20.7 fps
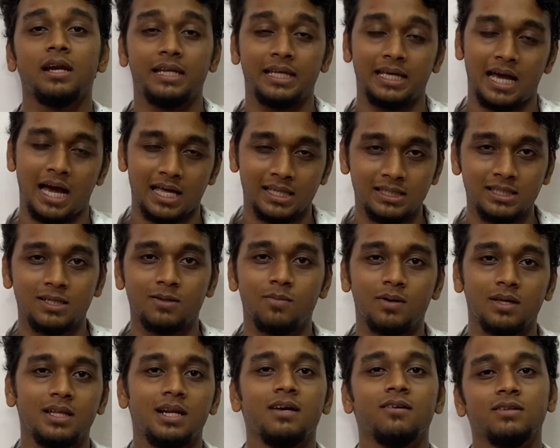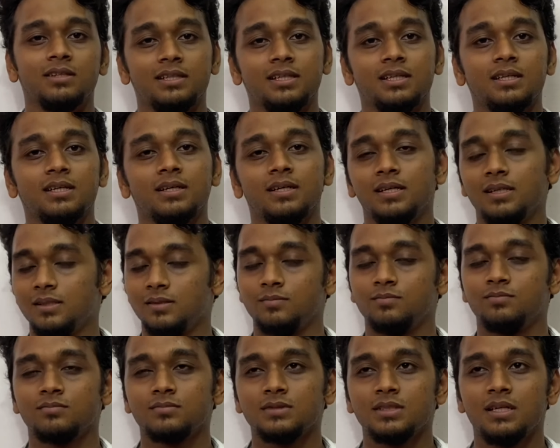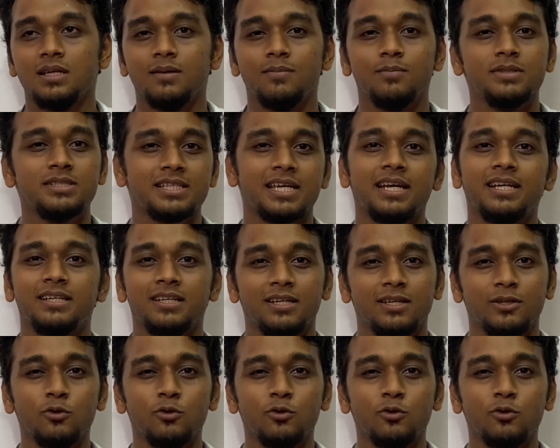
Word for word: நீங்கள் அதுக்கு பதிலாக வந்து பிஸ்கெட்